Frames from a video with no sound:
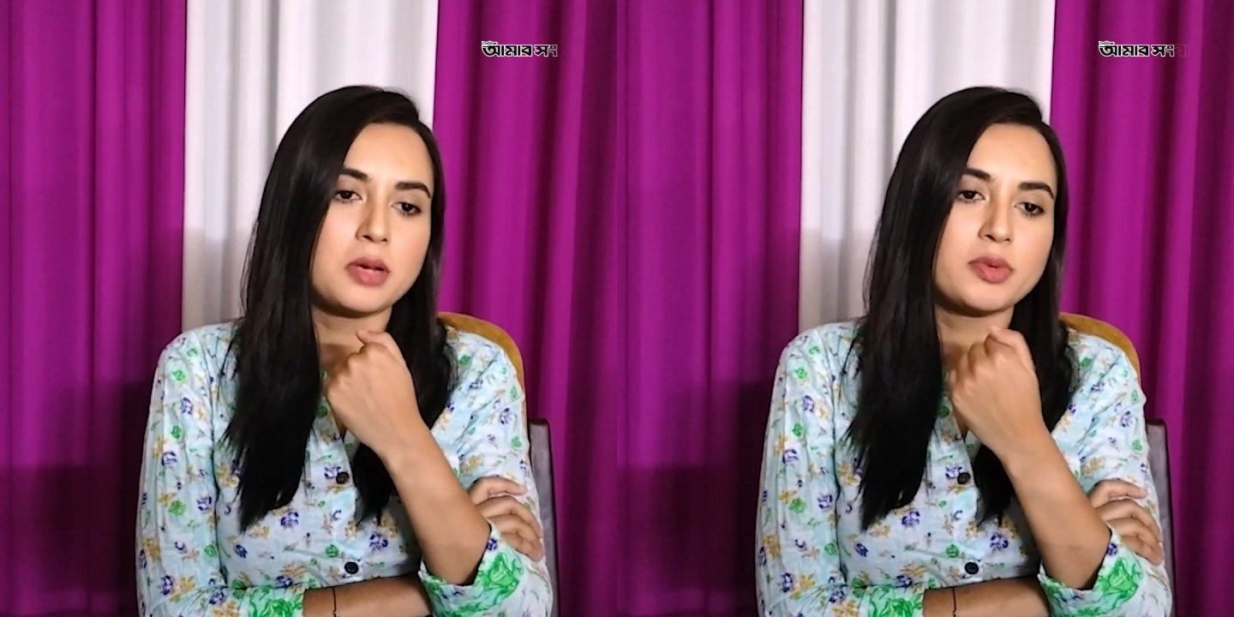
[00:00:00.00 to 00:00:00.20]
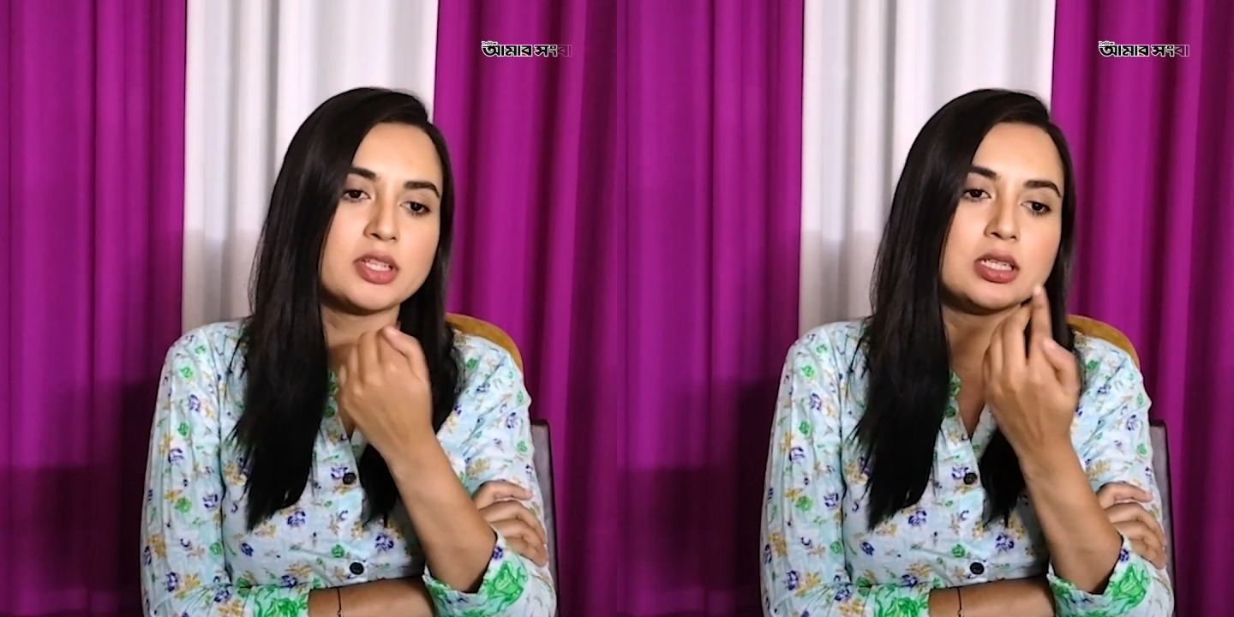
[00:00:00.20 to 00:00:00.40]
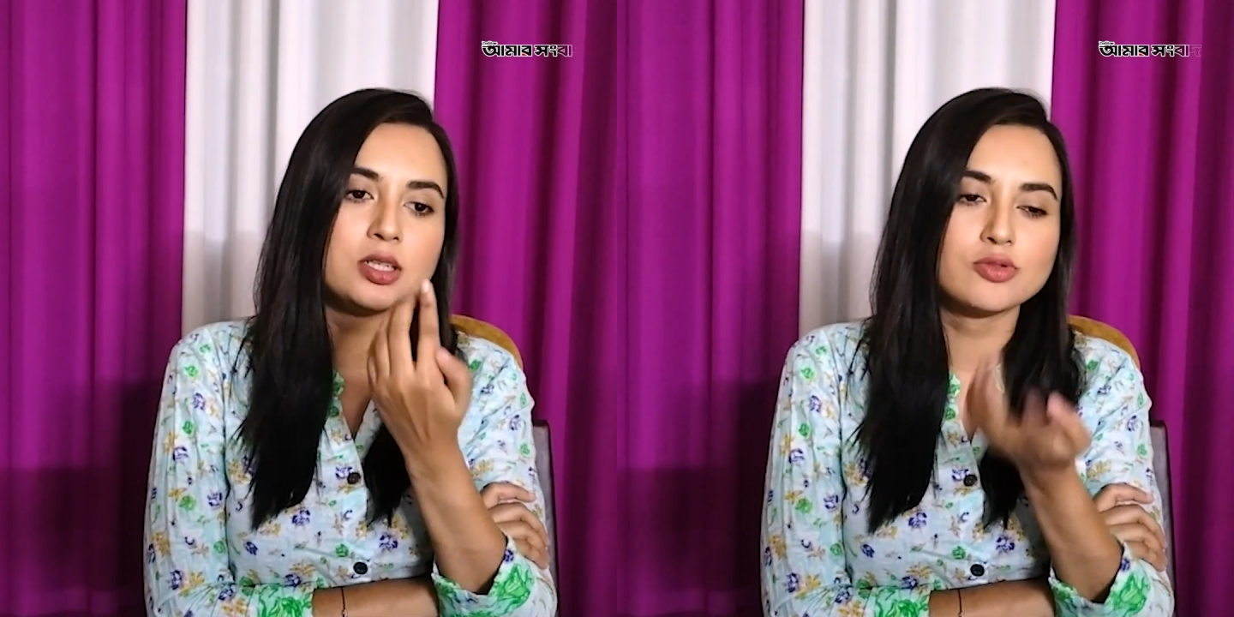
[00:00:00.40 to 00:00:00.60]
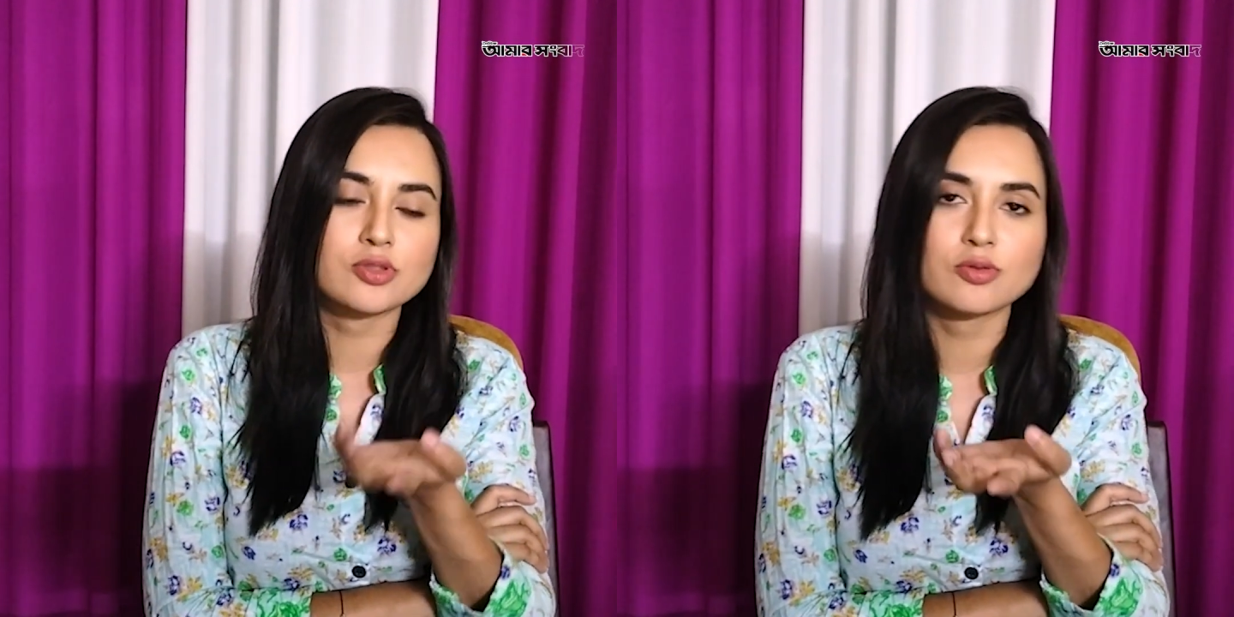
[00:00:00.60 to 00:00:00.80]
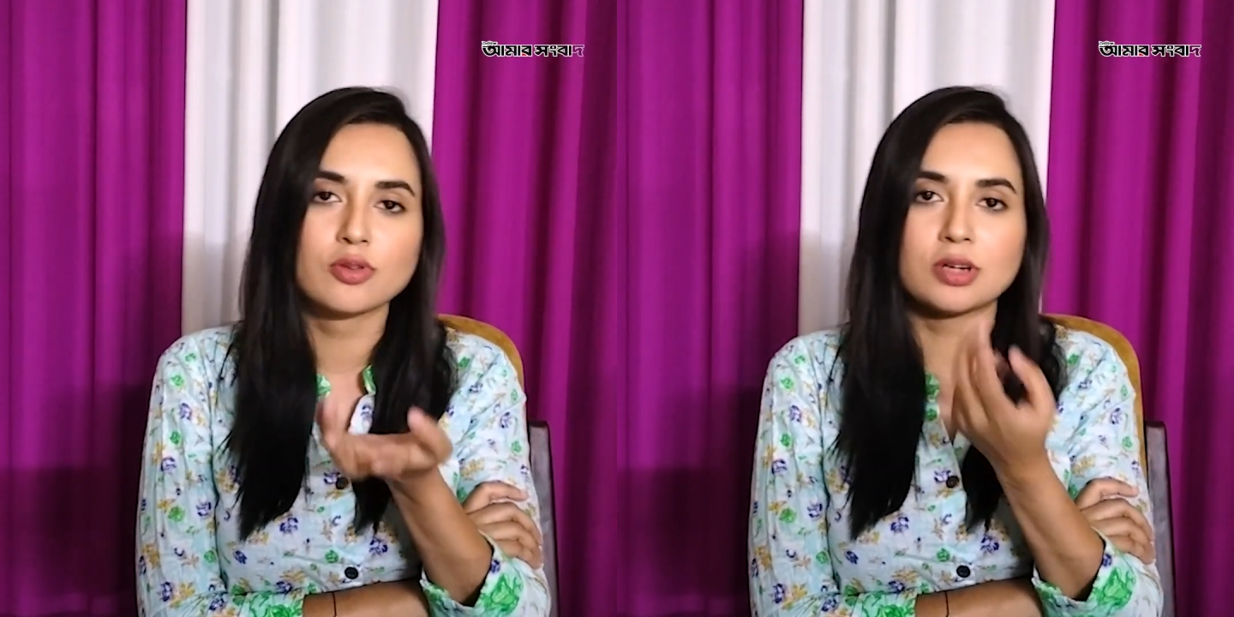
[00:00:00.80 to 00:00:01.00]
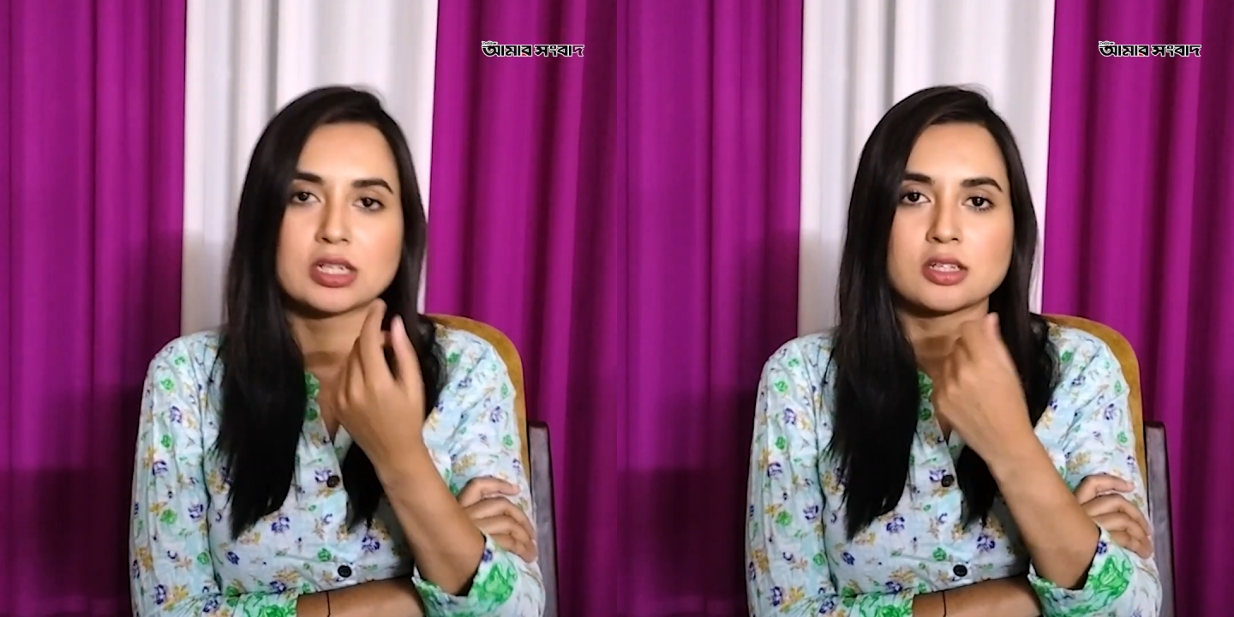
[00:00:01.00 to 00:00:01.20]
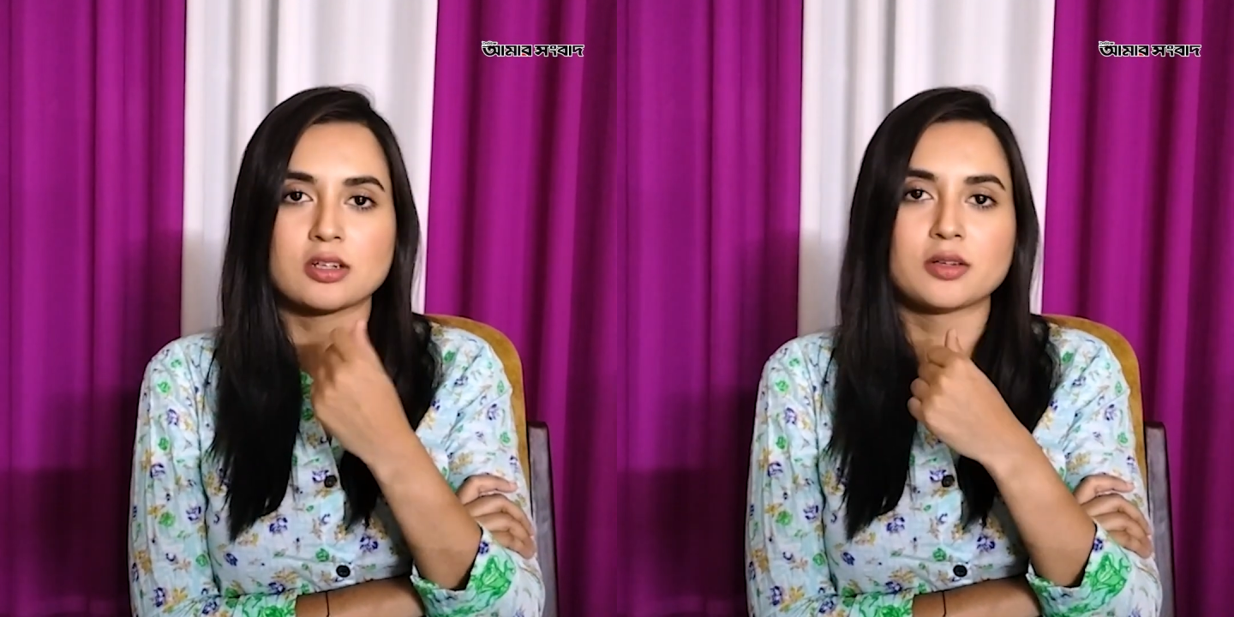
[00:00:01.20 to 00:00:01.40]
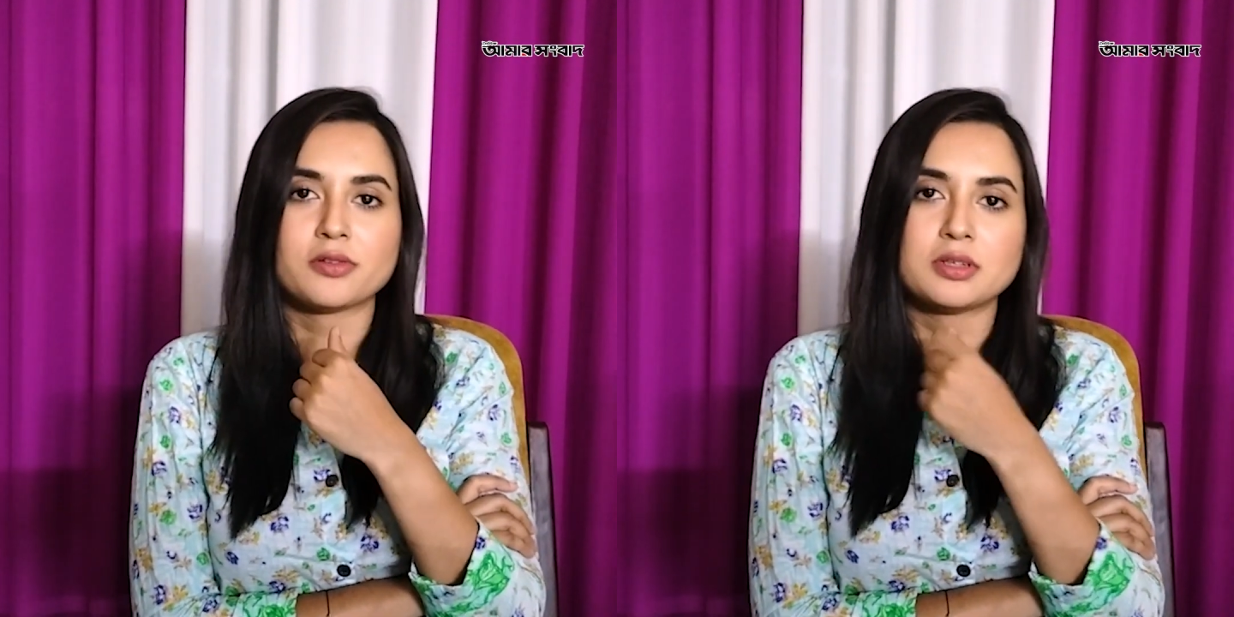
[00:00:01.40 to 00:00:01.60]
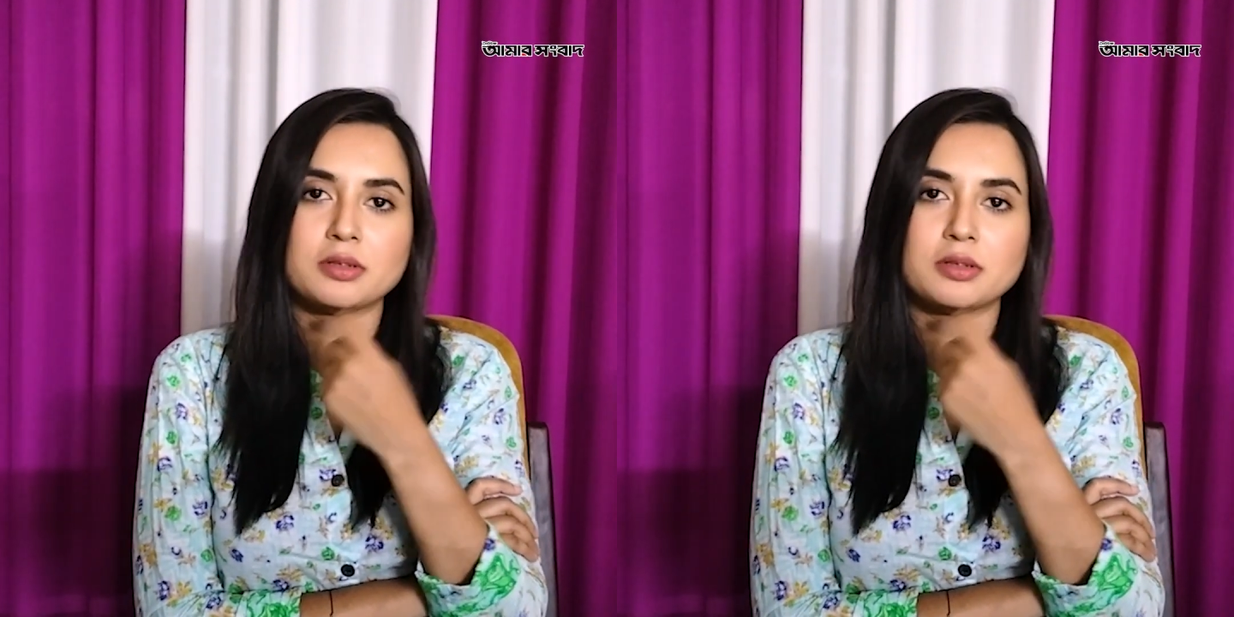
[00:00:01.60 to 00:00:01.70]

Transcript: আপনাদের নিউজগুলো আসলে